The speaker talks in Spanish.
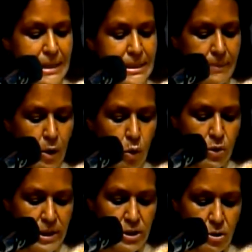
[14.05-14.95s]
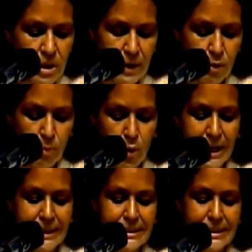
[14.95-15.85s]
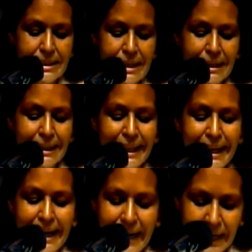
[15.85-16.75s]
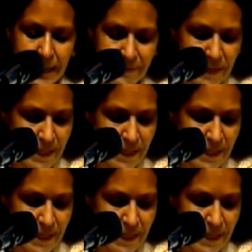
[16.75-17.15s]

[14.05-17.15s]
se ve condicionado por la necesidad legal